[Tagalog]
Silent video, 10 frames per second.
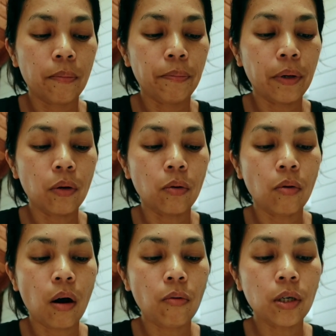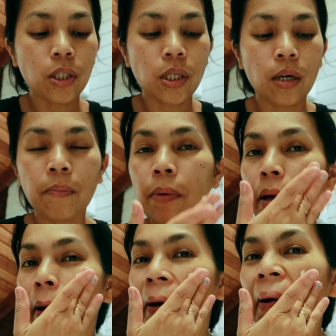Pero ako lang siyang
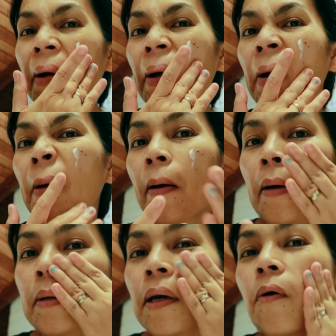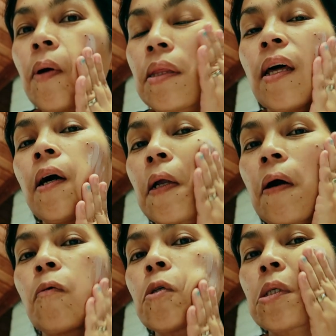parang giagwanta lang
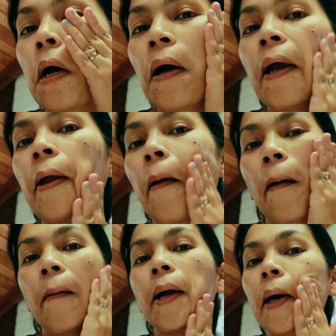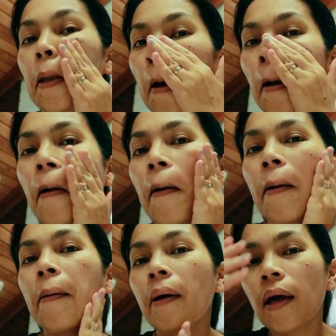nako siya kay kanang
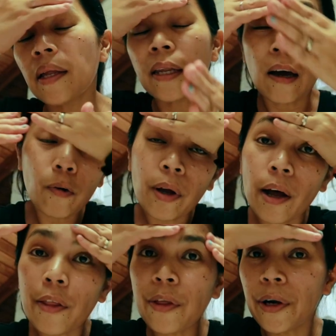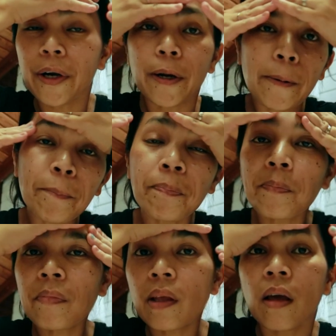nakoy other
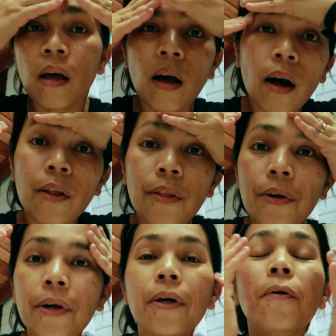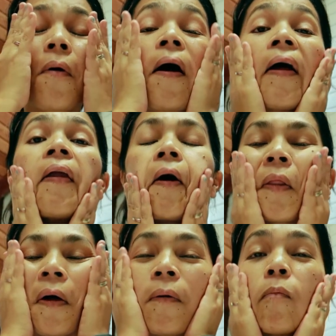other kuan,
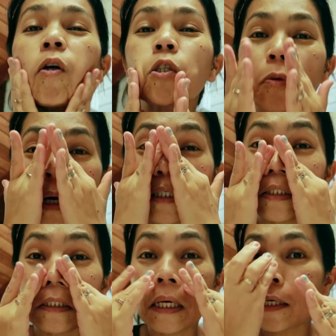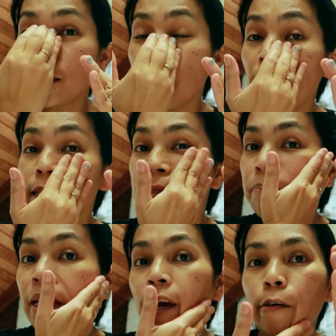other moisturizer na is
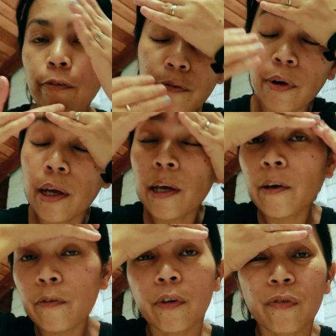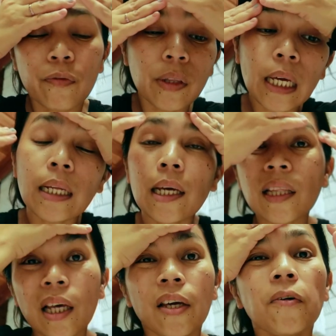SPF 15
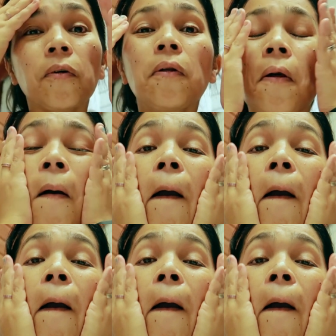yata 'yon